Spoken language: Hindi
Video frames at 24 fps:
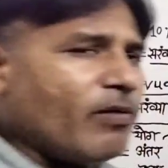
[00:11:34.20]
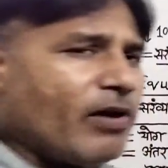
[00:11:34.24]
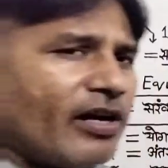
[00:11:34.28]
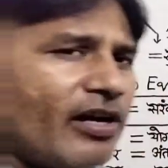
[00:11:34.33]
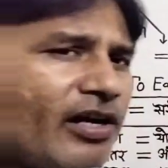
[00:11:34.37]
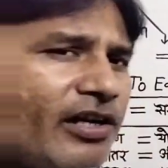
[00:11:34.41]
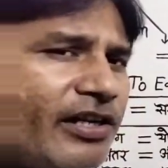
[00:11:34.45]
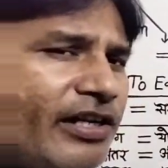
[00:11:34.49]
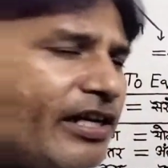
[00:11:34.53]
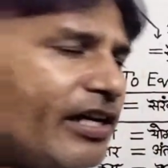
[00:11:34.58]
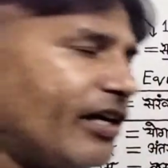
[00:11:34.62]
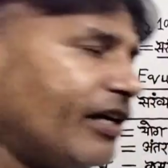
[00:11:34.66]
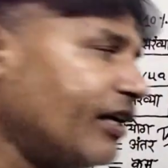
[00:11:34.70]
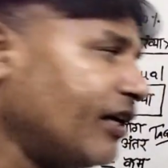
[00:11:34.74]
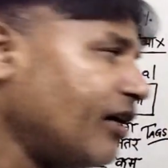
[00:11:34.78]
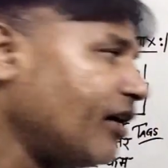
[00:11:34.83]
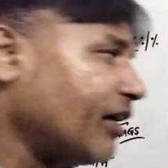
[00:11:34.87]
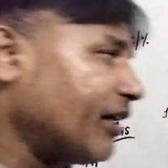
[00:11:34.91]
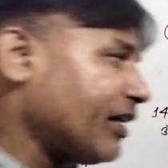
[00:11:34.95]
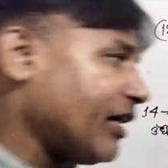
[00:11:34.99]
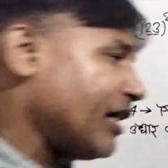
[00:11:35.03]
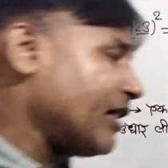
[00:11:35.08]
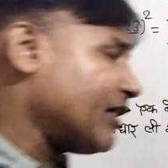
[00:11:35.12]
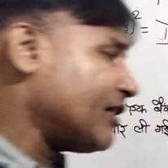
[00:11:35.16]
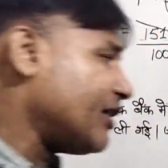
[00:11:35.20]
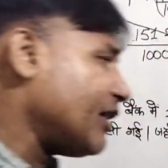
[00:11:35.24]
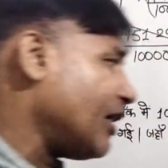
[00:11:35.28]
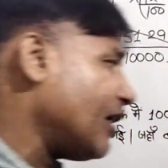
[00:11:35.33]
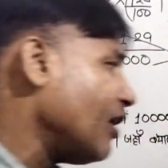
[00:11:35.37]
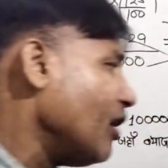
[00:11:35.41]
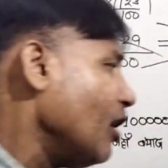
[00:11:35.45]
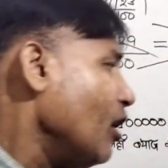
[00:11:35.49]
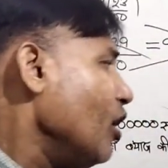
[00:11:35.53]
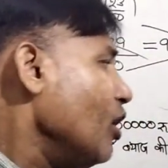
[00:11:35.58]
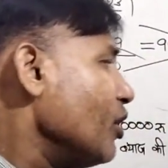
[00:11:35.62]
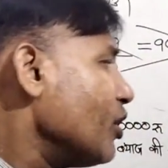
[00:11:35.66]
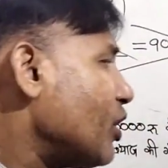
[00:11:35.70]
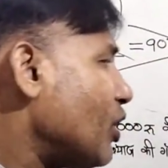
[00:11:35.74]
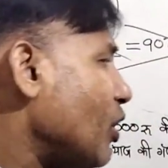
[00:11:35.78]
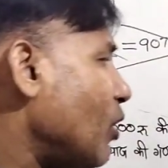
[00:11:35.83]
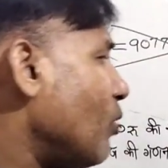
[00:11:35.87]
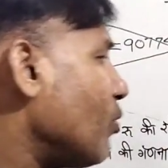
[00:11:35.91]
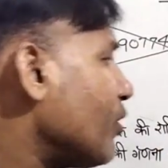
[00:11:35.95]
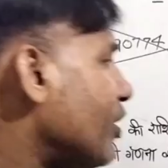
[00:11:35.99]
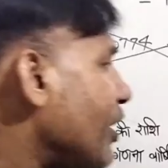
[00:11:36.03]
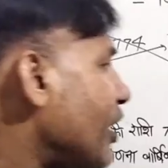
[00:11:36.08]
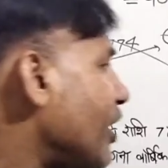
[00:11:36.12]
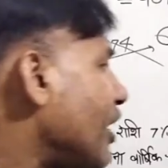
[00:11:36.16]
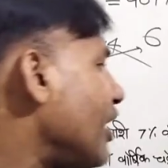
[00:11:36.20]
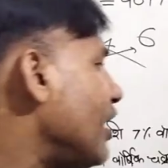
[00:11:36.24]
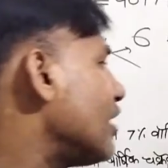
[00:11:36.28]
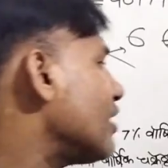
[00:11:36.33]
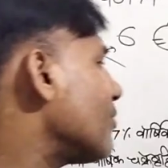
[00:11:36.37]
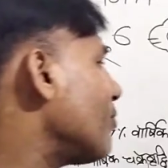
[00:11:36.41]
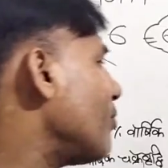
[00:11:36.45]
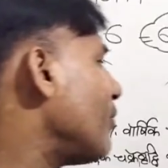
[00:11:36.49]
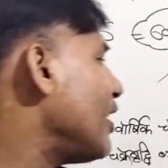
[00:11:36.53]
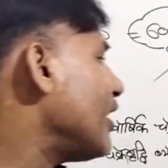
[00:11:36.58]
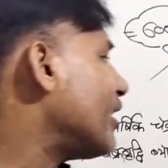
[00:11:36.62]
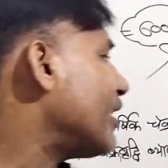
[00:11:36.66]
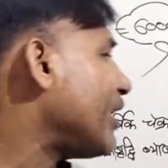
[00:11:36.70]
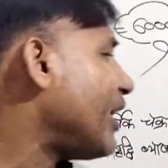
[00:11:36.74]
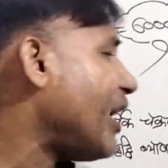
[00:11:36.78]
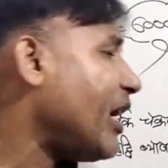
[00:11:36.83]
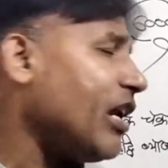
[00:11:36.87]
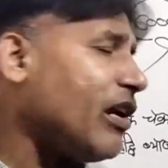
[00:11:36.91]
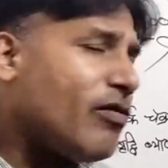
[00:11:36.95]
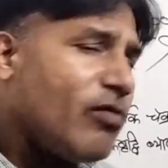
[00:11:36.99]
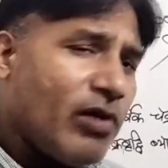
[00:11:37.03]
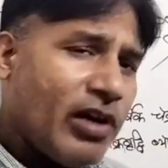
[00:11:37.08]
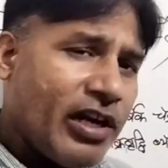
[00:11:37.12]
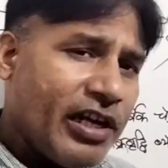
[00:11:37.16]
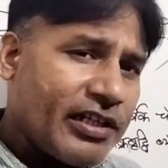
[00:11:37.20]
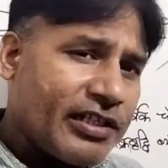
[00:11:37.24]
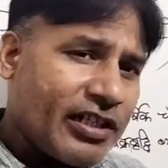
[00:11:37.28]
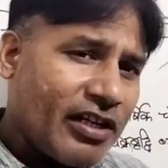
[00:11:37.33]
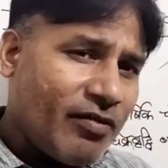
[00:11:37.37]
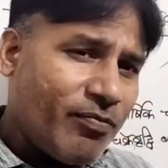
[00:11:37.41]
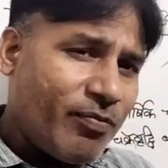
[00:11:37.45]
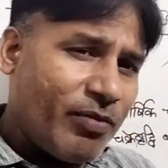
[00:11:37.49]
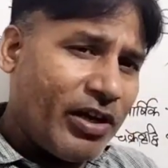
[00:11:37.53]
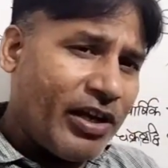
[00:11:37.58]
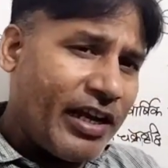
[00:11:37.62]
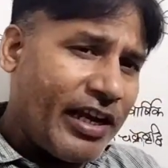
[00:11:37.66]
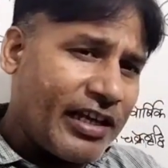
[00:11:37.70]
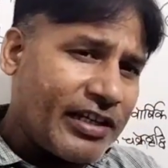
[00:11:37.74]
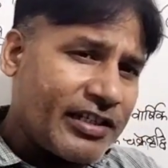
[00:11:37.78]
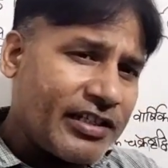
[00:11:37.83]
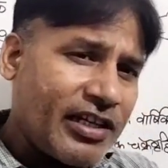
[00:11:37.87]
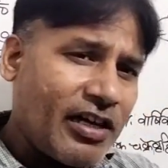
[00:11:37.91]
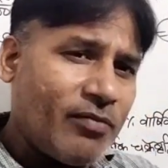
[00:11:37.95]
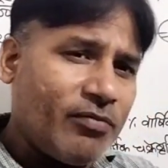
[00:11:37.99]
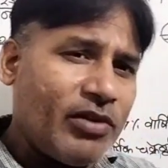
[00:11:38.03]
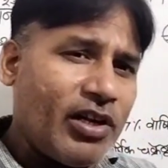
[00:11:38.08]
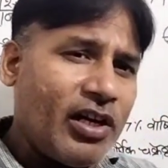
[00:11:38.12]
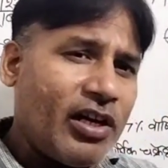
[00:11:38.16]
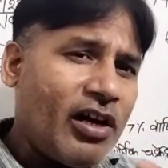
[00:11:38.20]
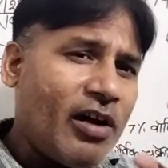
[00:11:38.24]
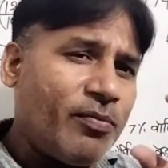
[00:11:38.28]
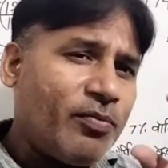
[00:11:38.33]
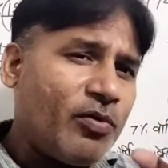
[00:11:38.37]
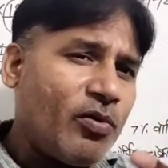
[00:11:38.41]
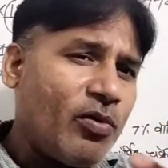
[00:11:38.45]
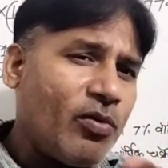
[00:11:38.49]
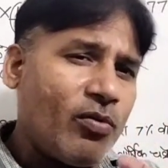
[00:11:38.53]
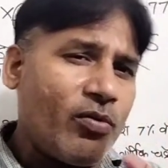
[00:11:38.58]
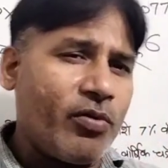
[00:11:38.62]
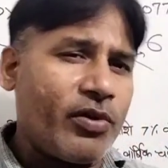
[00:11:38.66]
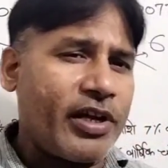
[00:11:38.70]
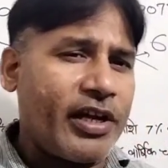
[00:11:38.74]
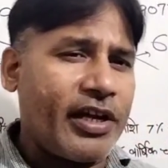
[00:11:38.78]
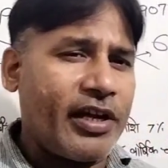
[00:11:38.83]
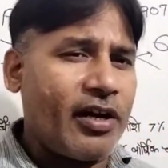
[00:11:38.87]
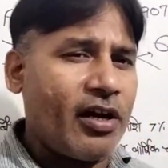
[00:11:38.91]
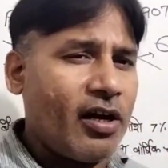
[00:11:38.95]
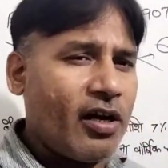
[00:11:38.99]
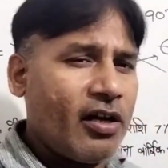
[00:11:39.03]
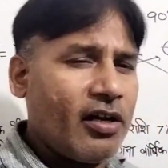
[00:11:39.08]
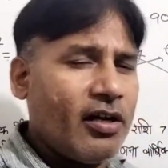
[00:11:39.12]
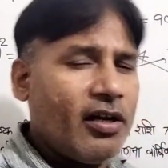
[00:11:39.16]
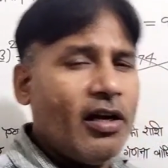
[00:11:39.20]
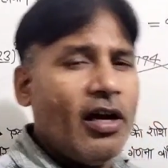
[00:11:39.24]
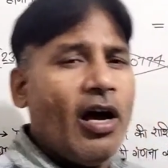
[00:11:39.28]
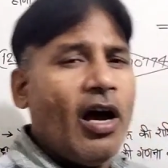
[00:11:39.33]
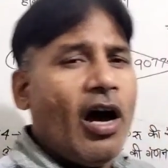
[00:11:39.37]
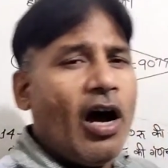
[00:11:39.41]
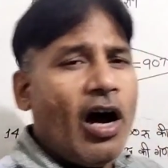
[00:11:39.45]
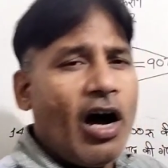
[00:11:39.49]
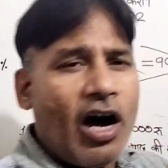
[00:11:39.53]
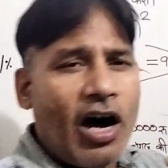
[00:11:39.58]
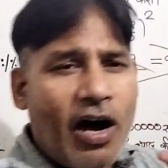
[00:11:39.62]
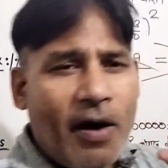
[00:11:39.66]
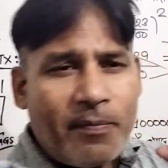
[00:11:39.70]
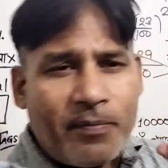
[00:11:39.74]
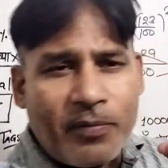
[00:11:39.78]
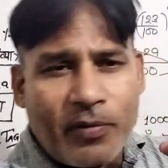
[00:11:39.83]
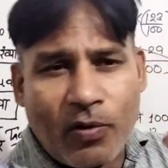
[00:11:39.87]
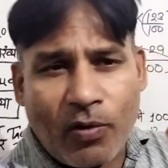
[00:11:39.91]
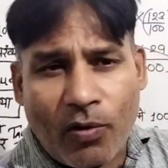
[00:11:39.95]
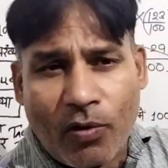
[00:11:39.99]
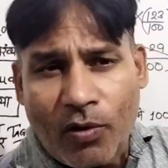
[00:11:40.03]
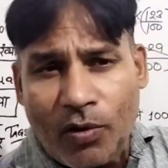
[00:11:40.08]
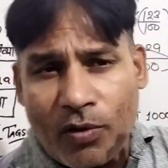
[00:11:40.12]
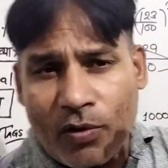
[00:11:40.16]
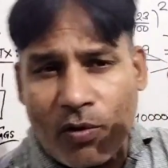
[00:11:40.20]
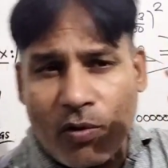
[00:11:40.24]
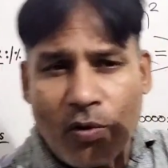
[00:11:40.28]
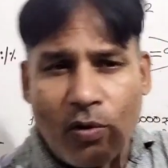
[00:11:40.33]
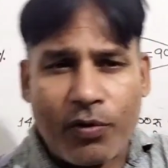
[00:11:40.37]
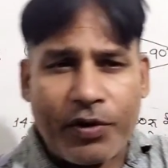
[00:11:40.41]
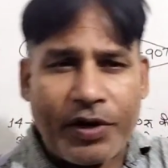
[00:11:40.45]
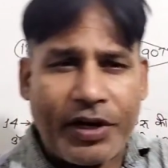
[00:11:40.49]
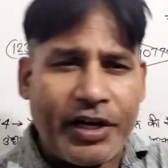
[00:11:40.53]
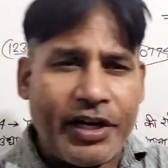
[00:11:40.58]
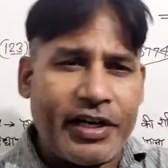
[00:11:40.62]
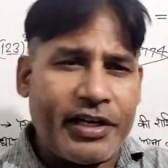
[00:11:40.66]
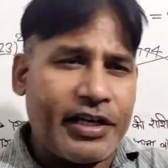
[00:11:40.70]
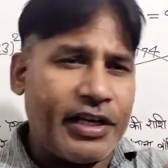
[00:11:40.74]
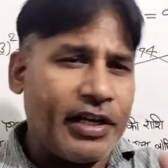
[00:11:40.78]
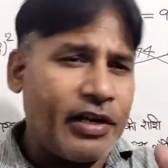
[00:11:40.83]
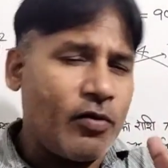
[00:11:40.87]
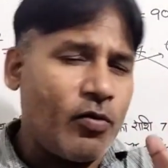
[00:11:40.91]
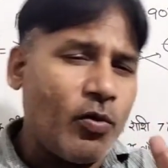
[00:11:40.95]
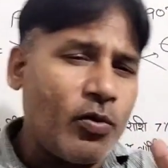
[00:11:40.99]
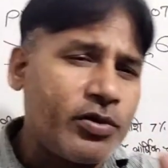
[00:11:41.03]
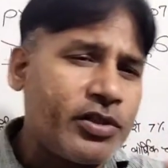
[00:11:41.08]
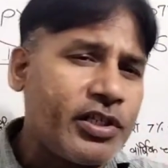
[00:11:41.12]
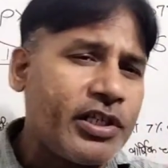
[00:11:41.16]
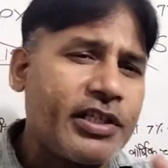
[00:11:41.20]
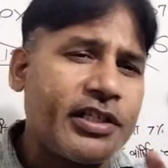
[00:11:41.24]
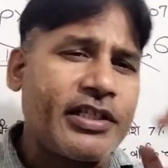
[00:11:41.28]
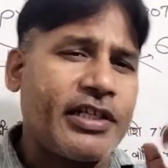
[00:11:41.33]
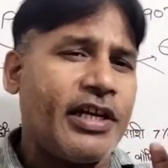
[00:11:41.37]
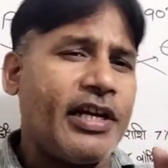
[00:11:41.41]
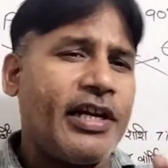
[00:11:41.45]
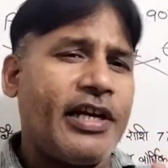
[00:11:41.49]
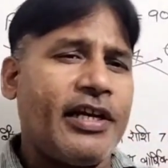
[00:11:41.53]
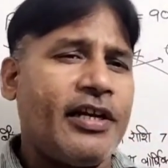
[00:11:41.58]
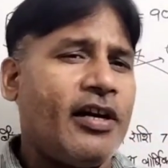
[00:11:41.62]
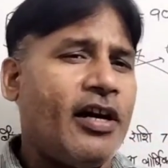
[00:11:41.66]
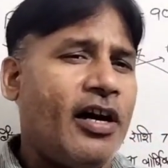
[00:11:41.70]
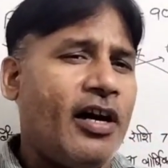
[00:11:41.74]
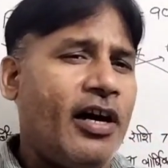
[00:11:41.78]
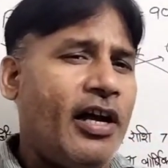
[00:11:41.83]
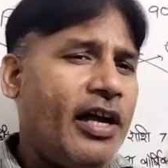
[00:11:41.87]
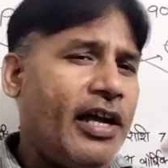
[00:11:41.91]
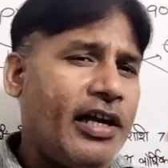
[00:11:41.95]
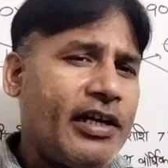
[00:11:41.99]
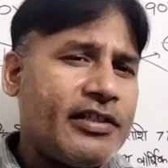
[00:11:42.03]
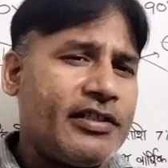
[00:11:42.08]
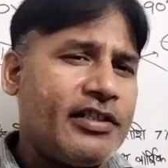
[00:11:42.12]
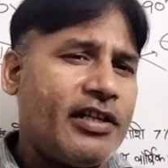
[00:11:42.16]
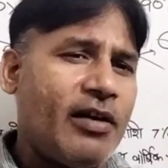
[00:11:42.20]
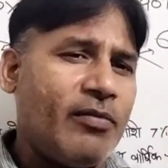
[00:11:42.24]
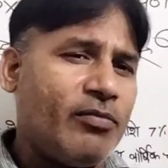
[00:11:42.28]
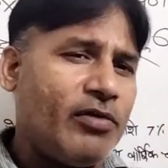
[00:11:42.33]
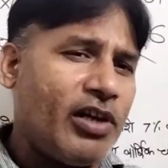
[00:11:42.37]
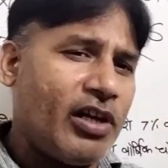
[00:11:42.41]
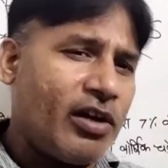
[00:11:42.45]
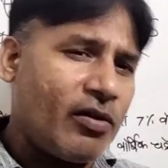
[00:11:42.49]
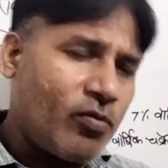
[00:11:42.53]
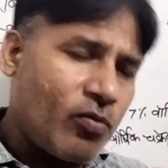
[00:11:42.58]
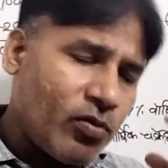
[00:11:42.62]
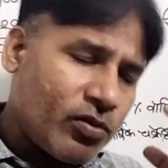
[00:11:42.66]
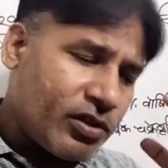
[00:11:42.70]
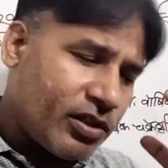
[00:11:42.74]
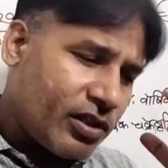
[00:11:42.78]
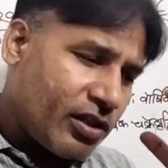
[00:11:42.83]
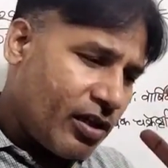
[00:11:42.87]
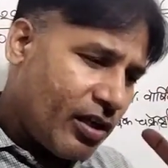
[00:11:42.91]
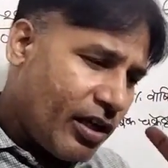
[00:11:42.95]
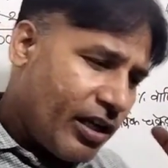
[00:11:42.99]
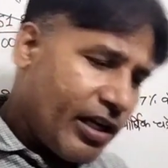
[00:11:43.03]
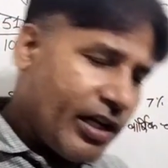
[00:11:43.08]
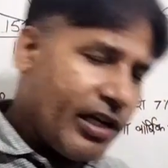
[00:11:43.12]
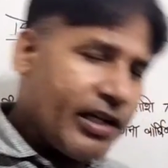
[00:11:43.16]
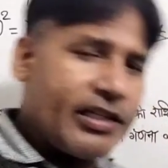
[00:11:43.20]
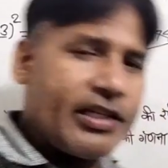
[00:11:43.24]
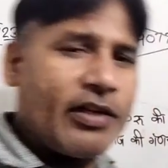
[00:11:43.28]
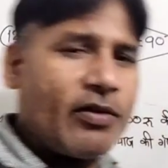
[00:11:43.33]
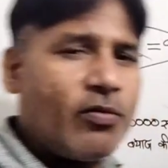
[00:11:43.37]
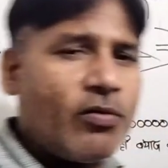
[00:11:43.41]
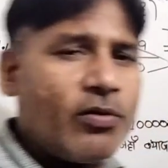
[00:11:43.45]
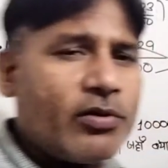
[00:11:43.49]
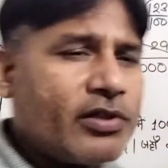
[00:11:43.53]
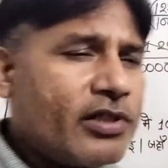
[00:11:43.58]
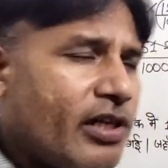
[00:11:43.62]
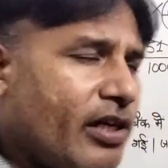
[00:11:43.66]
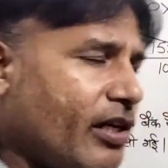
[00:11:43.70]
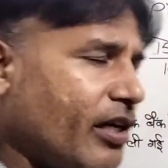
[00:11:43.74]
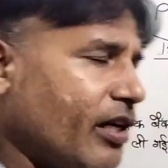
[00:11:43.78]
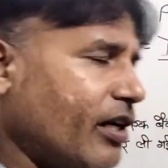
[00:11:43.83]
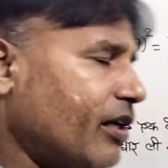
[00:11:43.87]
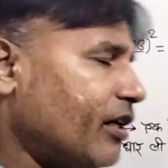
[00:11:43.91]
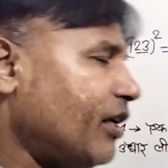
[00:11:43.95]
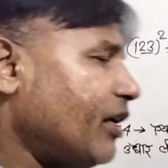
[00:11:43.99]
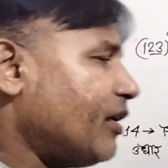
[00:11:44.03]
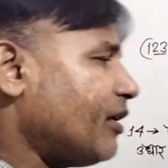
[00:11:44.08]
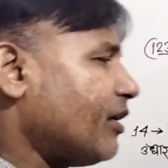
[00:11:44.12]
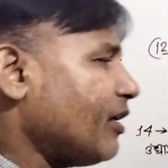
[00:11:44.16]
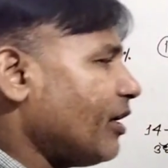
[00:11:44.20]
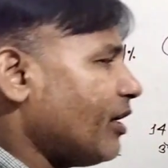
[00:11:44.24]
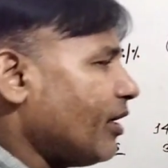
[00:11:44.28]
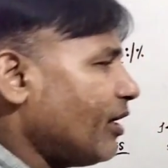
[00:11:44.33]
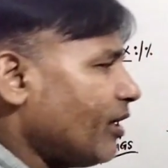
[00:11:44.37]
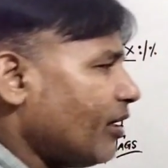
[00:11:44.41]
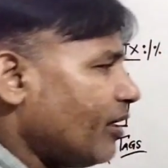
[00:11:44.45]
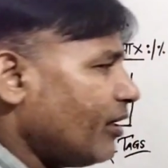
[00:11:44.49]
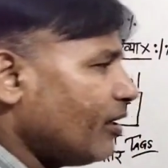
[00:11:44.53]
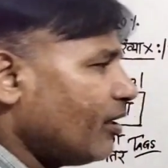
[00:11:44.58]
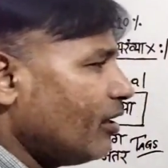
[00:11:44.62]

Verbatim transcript: बना दिया गया कैसे क्योंकि इसमें कैलकुलेशन पर एग्जामिनर आपको रोकेगा आपको रोकने की कोशिश करेगा एग्जामिनर कुछ ऐसे क्वेश्चन रख देता है